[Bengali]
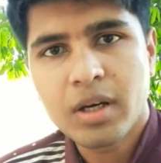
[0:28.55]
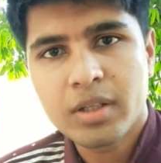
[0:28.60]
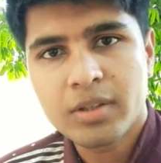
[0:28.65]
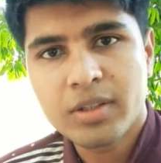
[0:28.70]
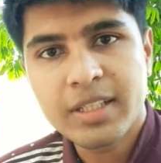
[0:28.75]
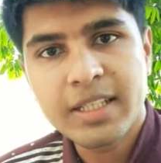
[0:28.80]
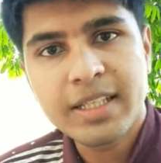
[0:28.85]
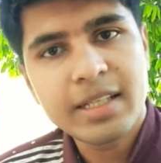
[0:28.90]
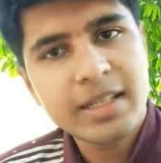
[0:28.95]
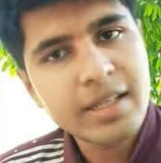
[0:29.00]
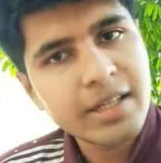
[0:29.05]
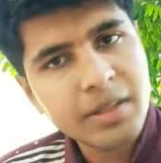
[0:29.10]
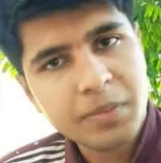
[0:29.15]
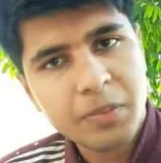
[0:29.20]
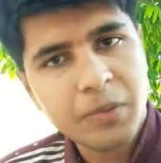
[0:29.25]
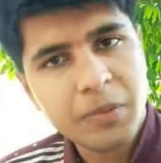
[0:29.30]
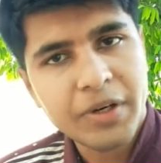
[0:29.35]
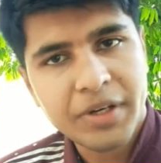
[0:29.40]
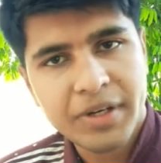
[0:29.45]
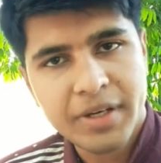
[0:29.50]
তিনি ইংল্যান্ডের
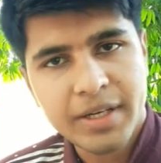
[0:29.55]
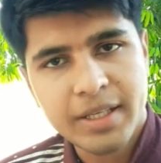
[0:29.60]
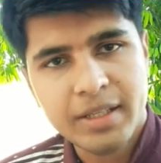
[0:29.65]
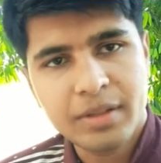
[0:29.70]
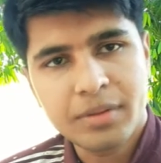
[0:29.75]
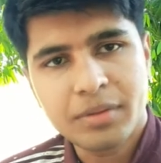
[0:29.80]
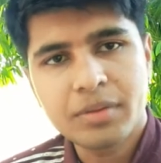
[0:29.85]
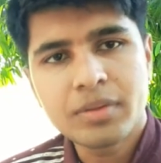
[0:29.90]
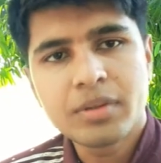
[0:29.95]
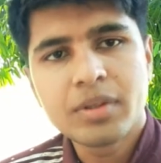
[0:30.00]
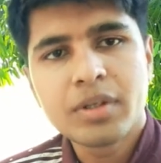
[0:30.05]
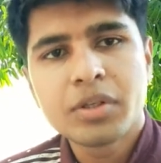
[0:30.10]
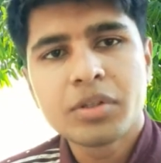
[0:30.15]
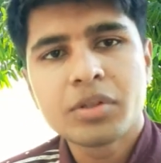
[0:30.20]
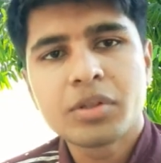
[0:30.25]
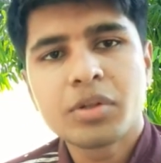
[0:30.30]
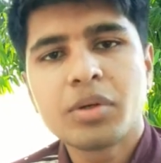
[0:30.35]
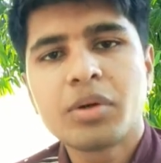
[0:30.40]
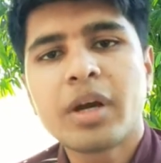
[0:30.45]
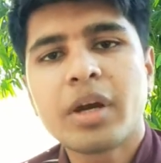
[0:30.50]
পয়েট না কিন্তু
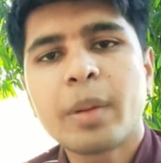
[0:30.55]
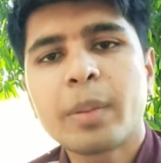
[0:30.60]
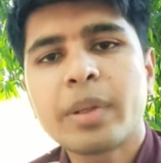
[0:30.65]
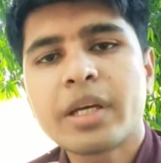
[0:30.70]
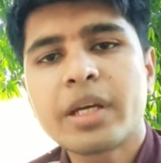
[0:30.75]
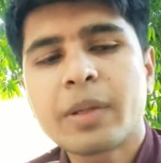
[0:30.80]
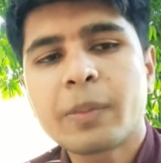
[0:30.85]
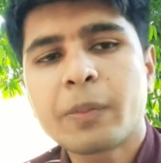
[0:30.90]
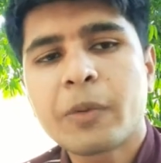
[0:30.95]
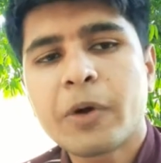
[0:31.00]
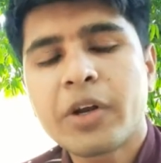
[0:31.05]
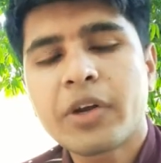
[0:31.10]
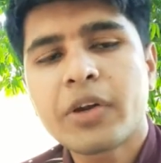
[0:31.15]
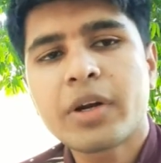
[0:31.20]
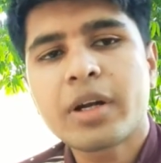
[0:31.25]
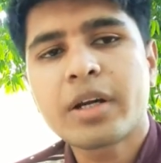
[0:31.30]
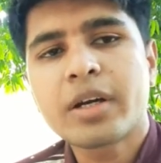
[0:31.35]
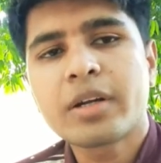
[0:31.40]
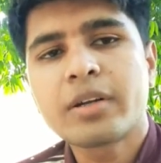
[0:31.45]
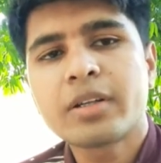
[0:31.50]
তো আমেরিকান পয়েট
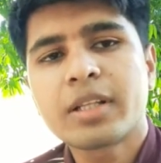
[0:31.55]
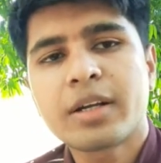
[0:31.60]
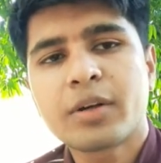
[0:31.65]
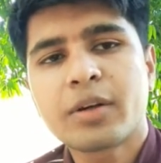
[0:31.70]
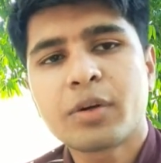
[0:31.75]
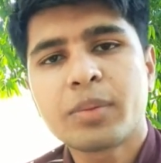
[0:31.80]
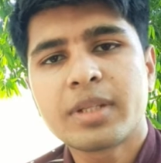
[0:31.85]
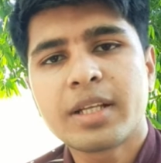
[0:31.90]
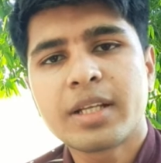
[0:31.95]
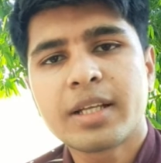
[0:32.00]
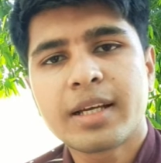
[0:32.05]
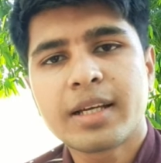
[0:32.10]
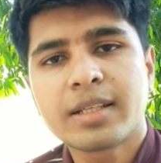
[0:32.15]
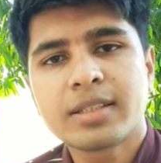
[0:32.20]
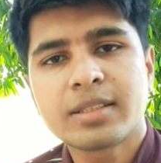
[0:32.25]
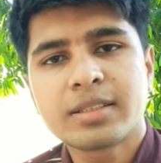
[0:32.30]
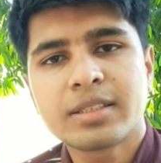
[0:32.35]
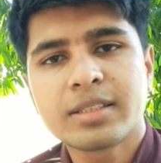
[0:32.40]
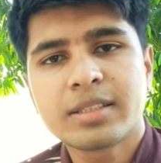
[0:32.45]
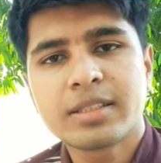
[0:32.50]
হওয়ার কারণে তার কবিতা দেখা
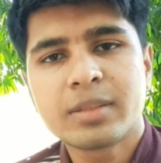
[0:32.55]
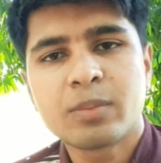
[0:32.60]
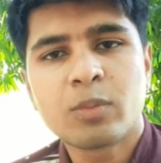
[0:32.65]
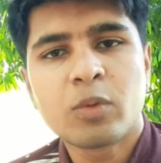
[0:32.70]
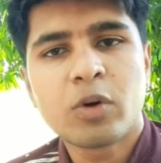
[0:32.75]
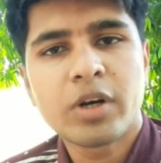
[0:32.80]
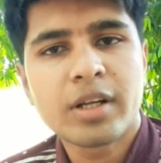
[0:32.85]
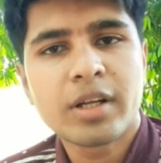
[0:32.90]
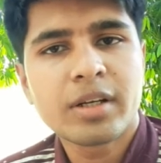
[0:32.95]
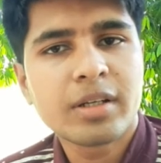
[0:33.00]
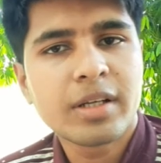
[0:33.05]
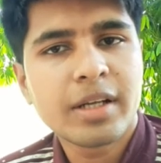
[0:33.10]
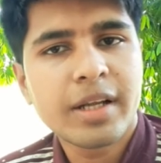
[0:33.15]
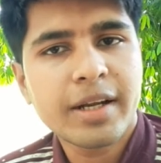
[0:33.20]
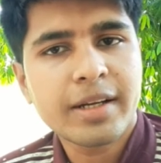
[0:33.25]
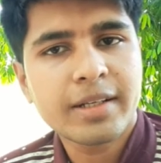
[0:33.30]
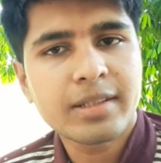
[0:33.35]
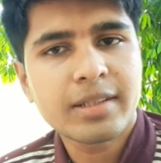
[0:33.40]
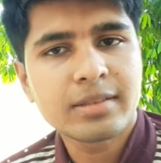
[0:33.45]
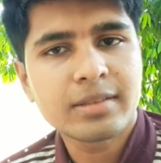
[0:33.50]
যাচ্ছে যে মডার্ন একটা